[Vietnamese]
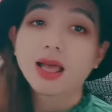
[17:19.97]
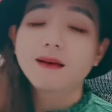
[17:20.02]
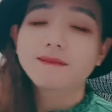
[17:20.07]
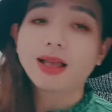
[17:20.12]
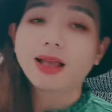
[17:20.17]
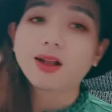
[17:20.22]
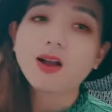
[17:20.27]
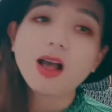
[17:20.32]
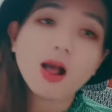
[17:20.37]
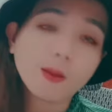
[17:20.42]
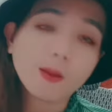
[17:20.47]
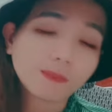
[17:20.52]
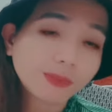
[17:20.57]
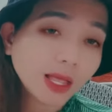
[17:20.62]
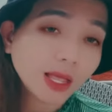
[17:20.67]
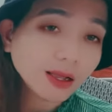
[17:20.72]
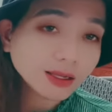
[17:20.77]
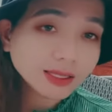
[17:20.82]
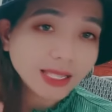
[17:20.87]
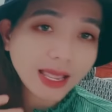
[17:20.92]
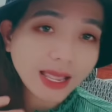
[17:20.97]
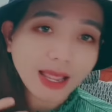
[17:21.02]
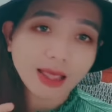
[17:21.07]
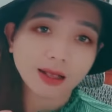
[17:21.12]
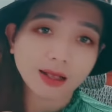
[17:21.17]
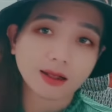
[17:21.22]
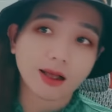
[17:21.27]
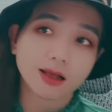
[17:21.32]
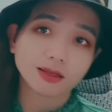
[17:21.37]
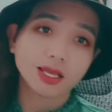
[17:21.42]
phải có học thức
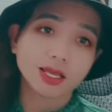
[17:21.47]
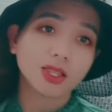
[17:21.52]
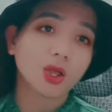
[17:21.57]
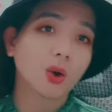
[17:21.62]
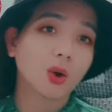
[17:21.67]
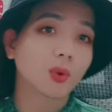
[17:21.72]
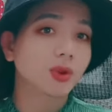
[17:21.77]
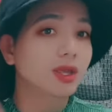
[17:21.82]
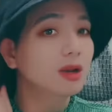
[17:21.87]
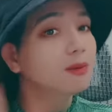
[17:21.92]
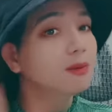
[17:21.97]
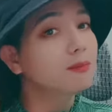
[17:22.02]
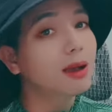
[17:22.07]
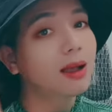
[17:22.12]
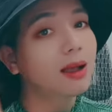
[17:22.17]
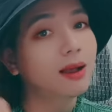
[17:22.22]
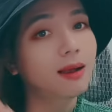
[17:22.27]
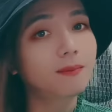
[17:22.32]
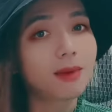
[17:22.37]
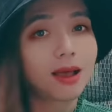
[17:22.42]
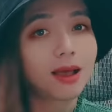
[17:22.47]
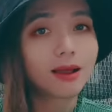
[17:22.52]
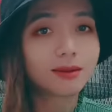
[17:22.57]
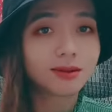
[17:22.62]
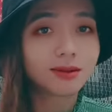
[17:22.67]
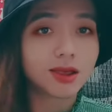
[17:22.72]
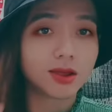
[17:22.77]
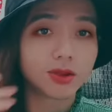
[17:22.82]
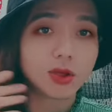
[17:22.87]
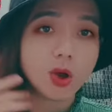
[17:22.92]
nha còn ví dụ như mà mà
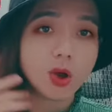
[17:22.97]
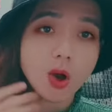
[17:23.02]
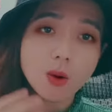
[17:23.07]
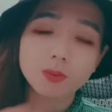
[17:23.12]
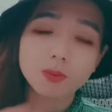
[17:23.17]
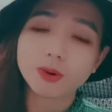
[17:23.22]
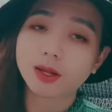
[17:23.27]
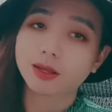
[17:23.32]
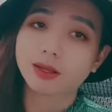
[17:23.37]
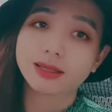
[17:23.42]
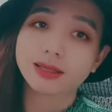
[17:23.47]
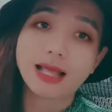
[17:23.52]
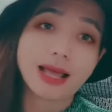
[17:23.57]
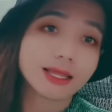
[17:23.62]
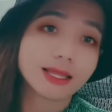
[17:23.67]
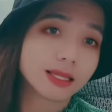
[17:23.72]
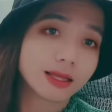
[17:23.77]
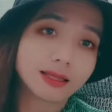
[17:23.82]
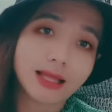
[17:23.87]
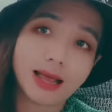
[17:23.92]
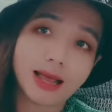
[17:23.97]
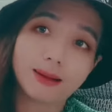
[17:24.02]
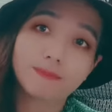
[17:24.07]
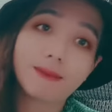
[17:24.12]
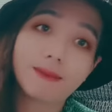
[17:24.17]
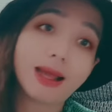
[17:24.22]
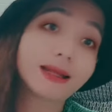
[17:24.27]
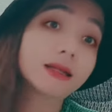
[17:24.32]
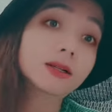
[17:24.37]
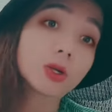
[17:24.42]
giờ dốt là là là
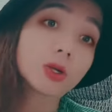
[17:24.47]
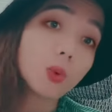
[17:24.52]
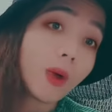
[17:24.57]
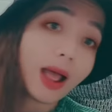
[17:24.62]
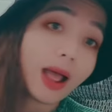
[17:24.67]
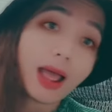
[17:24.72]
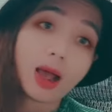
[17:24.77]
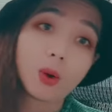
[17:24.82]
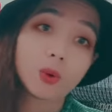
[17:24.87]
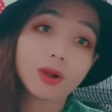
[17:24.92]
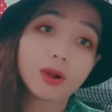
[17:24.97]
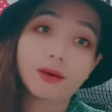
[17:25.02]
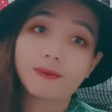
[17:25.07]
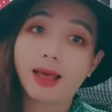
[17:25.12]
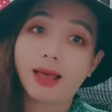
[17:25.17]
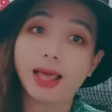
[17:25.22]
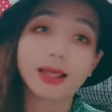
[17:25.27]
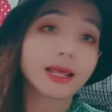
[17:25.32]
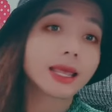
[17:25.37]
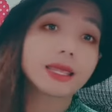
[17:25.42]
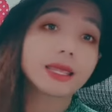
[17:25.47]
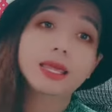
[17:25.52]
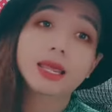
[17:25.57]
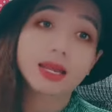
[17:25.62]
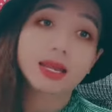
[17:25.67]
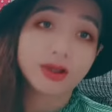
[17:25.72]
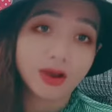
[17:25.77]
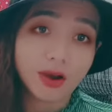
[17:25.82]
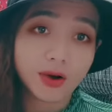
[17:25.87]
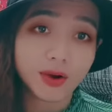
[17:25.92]
mà được qua hậu là phải cái
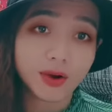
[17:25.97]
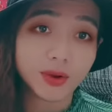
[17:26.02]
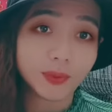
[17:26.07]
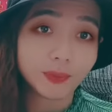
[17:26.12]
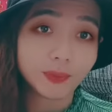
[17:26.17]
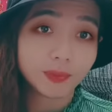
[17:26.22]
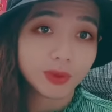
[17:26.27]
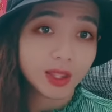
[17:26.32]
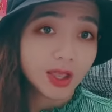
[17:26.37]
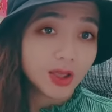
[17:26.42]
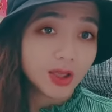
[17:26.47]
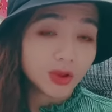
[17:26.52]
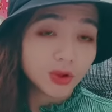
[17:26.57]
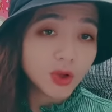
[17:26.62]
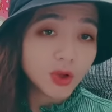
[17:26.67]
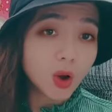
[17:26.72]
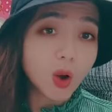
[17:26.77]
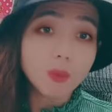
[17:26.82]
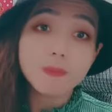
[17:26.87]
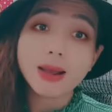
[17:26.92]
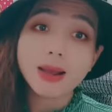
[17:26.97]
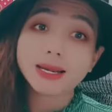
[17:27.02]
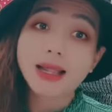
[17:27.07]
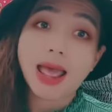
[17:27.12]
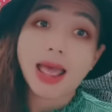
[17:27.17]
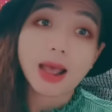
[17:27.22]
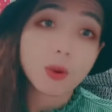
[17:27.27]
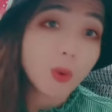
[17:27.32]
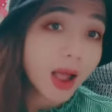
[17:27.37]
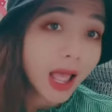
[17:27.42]
gì rồi dốt mà
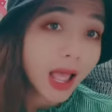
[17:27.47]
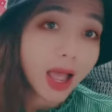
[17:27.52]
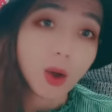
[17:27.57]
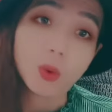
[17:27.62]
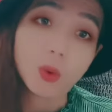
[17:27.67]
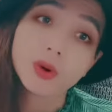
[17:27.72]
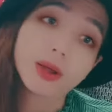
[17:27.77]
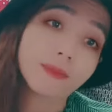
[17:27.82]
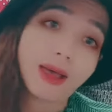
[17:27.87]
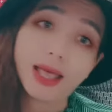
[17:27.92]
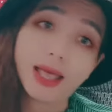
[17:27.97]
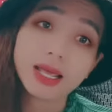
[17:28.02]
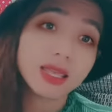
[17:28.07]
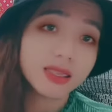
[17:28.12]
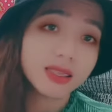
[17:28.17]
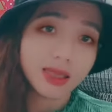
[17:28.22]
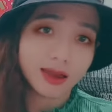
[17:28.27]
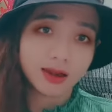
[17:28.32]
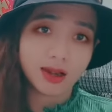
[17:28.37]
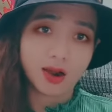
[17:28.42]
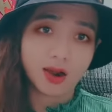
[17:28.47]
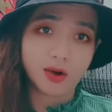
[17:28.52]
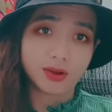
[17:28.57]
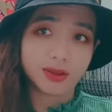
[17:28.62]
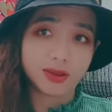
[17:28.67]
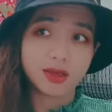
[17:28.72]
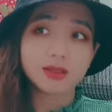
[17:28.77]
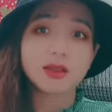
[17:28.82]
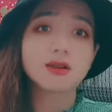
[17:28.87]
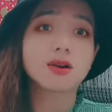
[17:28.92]
đạt qua hậu là phải cái gì rồi
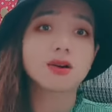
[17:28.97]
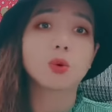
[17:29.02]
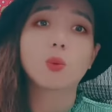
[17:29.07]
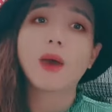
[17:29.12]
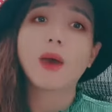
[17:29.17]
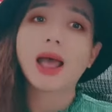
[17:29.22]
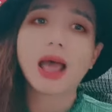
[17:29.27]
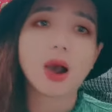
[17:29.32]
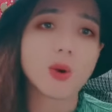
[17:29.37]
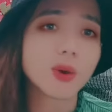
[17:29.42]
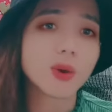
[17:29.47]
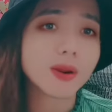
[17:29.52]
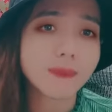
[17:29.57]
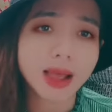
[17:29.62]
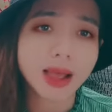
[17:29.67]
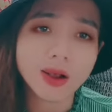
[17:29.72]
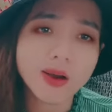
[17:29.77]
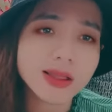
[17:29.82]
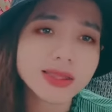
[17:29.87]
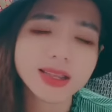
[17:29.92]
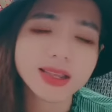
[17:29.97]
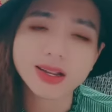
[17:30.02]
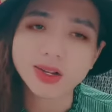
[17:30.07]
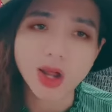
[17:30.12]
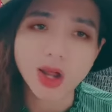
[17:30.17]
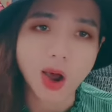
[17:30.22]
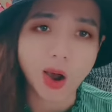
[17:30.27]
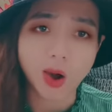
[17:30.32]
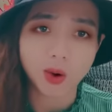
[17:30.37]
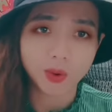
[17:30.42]
chứ thường qua hậu là phải có trình
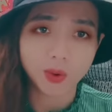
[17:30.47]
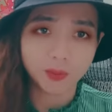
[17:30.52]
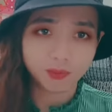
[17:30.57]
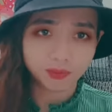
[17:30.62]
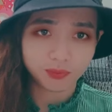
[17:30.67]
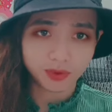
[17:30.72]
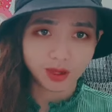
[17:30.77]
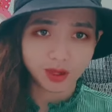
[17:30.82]
độ